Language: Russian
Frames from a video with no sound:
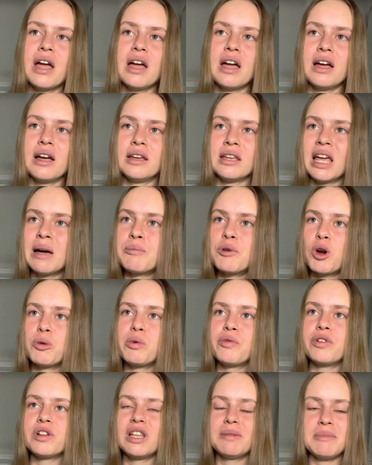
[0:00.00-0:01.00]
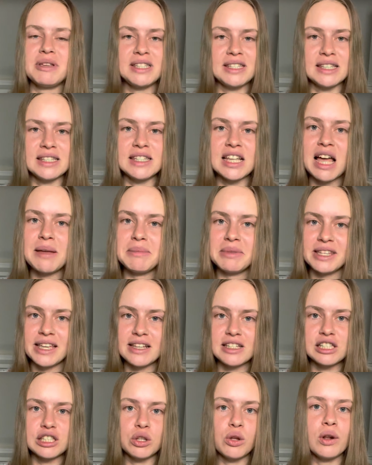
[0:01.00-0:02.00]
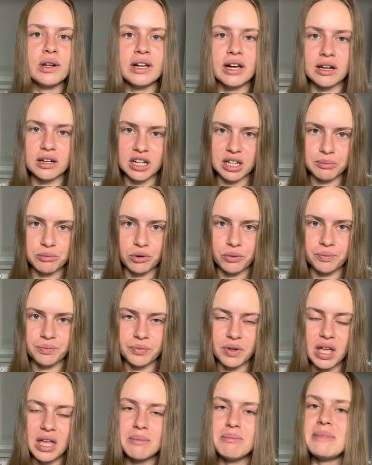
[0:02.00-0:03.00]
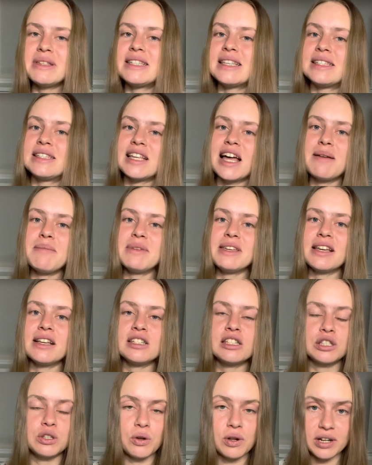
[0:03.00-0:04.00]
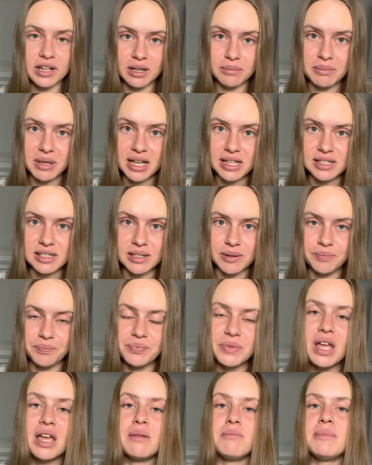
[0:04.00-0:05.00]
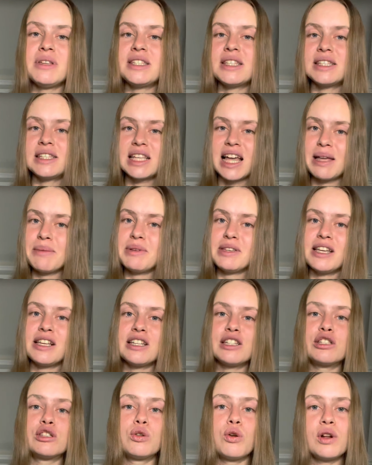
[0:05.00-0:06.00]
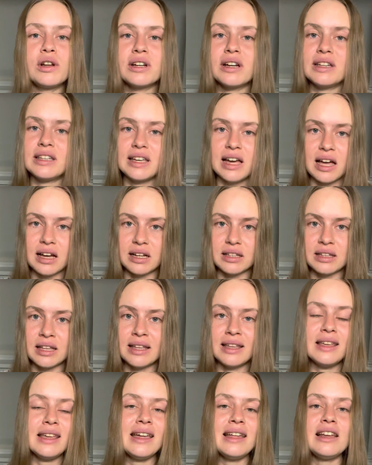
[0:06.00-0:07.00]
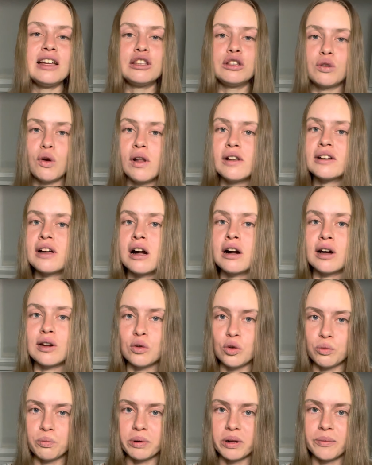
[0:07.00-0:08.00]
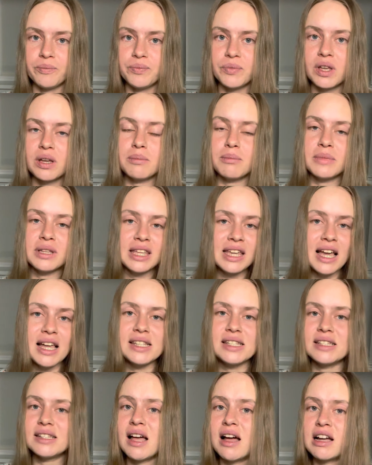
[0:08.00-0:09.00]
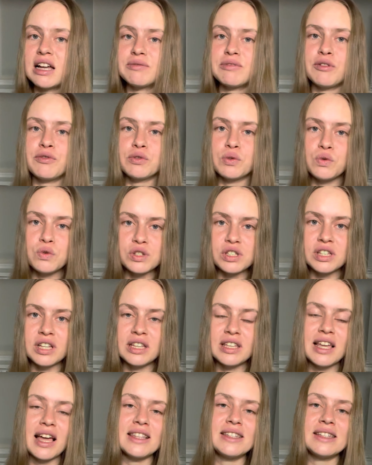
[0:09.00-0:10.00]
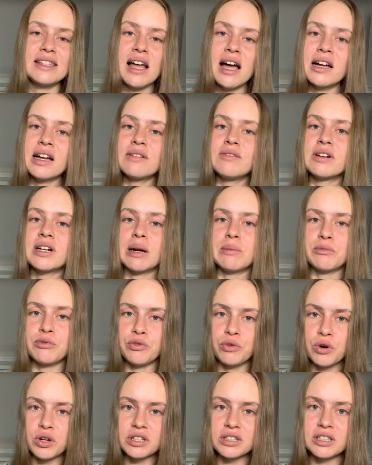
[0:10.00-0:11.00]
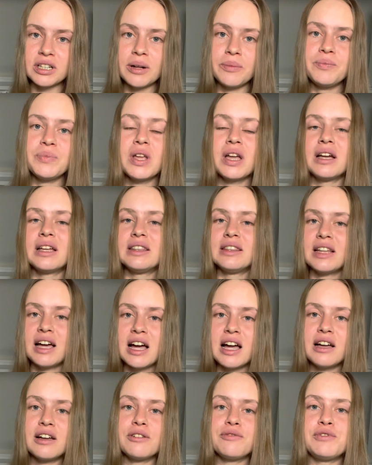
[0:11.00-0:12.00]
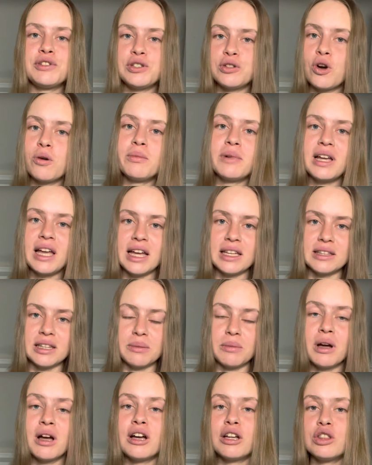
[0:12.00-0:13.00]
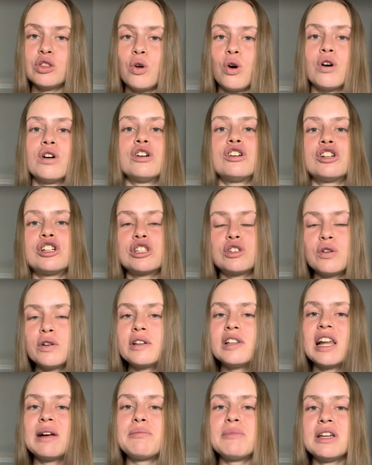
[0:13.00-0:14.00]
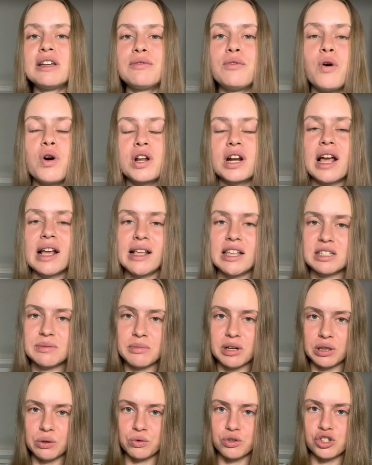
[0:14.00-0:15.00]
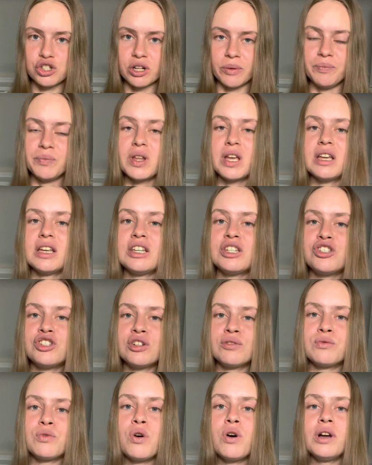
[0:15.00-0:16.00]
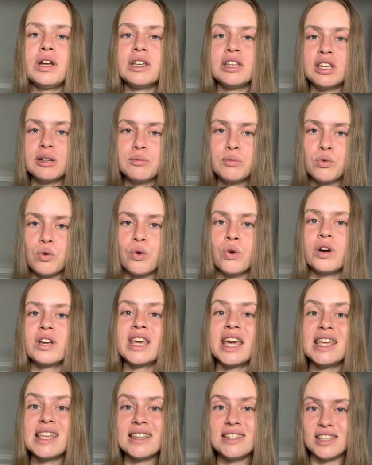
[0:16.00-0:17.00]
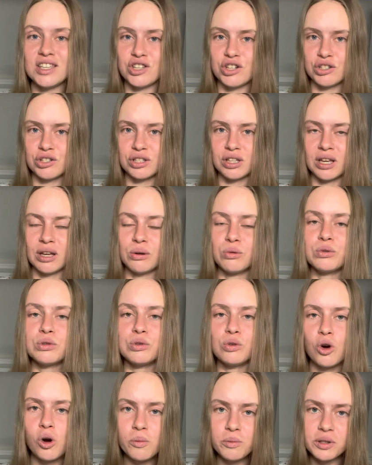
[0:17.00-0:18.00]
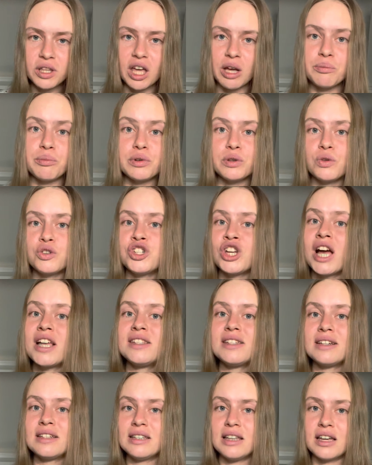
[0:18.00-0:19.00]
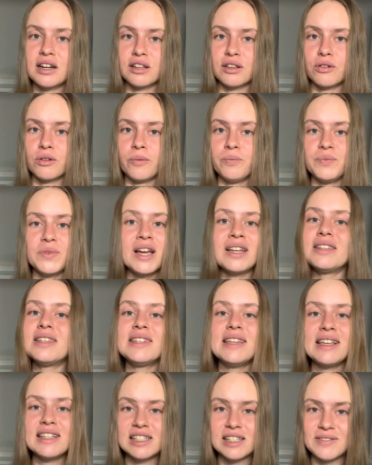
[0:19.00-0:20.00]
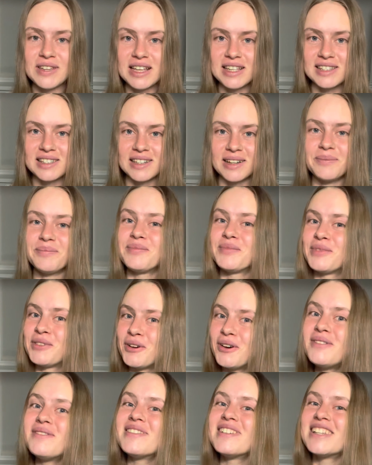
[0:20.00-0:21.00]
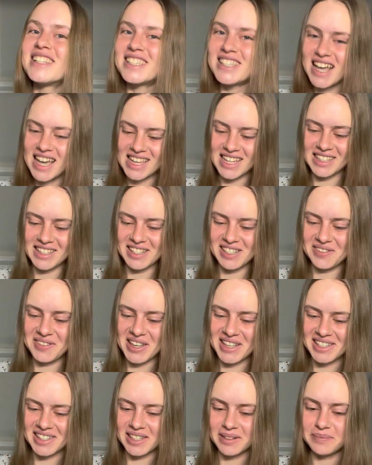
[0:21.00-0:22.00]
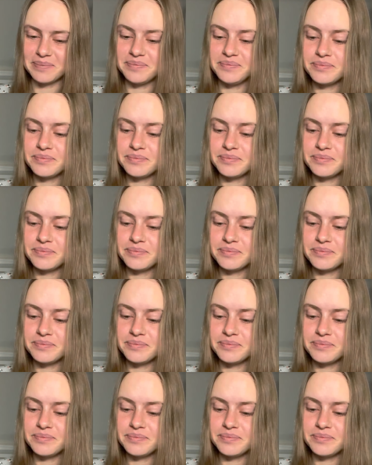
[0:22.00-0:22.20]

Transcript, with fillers: Я пробовала месяцами есть только рыбу, месяцами есть только мясо, месяцами есть только ягоды или только крупы – мне одинаково вкусно и одинаково комфортно на всем этом. Но что для моего организма лучше? Из чего ему генетически удобнее получать энергию? Это неизвестно, но станет известно.